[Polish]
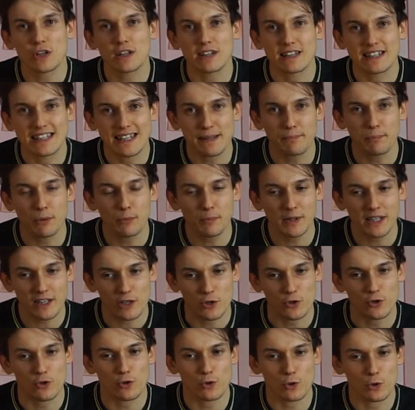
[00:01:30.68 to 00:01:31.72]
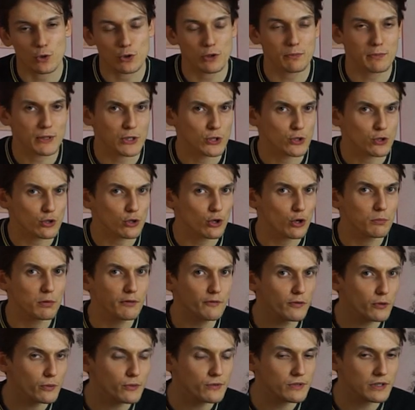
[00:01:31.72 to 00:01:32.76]
że zapominasz, że masz
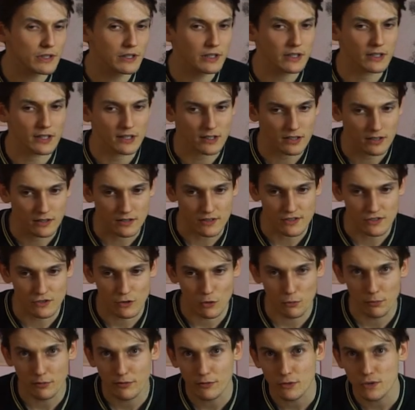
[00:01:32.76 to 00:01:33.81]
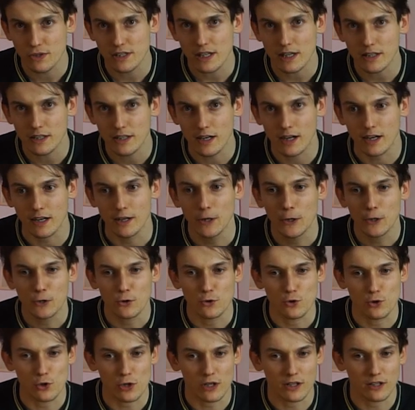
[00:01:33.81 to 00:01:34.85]
obowiązki i zobowiązania,
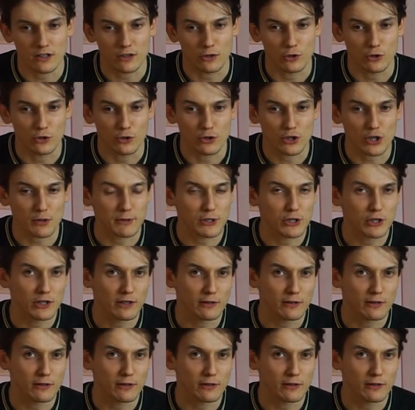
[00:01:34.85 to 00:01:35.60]
że y, trzeba